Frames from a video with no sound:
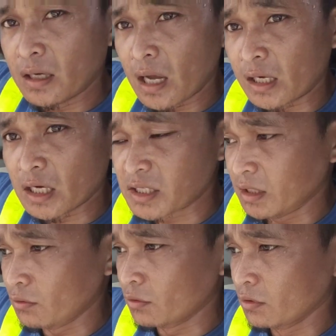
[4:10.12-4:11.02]
hanggang 5
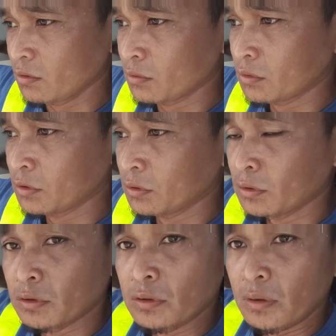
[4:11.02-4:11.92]
no
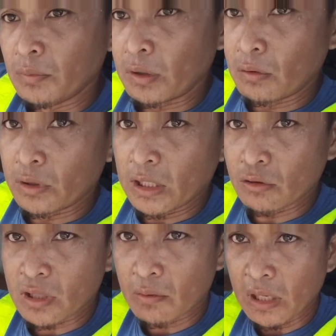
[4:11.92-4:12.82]
pero dito
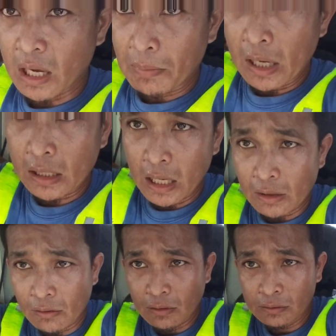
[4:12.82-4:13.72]
sa kabila mga
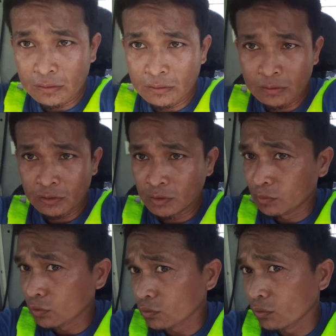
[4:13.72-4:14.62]
kaidol
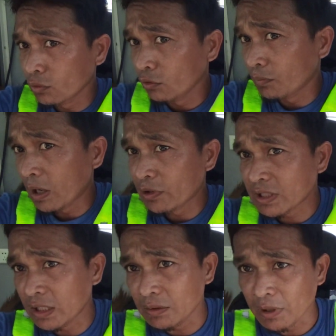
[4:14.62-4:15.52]
matutulo yung pawis
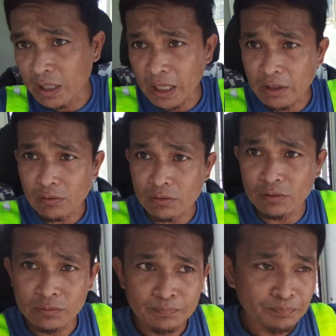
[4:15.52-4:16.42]
natin mga kaidol no
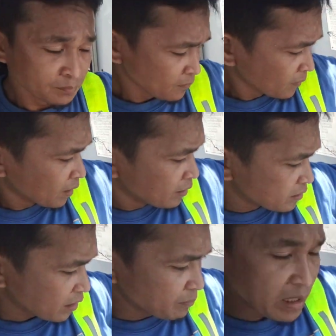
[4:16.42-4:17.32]

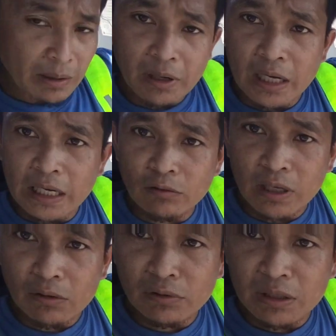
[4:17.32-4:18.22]
sa kabila mga kaidol
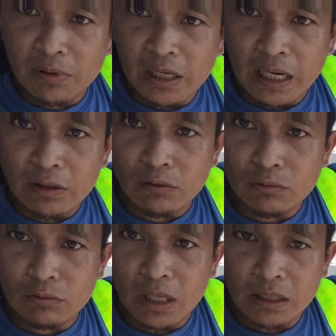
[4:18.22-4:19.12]
ganun din mga kaidol
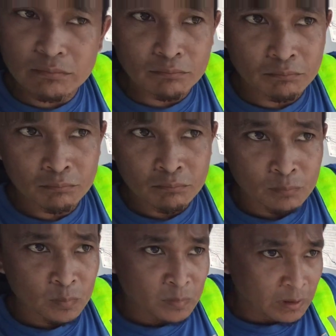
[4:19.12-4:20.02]
tulak
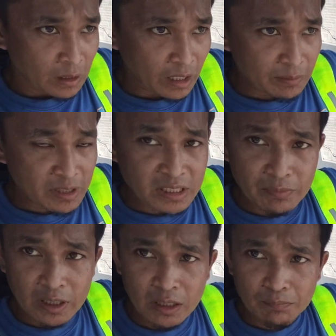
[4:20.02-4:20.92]
uh, ibig
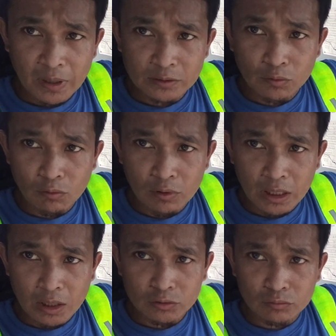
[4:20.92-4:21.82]
sabihin pag trolley
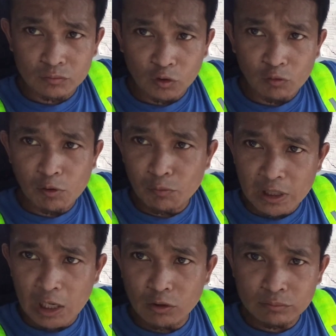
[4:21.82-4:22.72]
out o boom
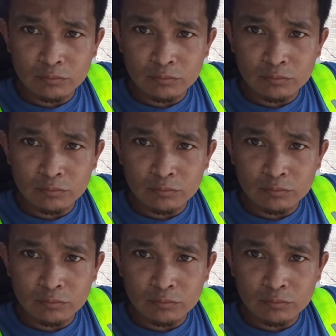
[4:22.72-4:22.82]
down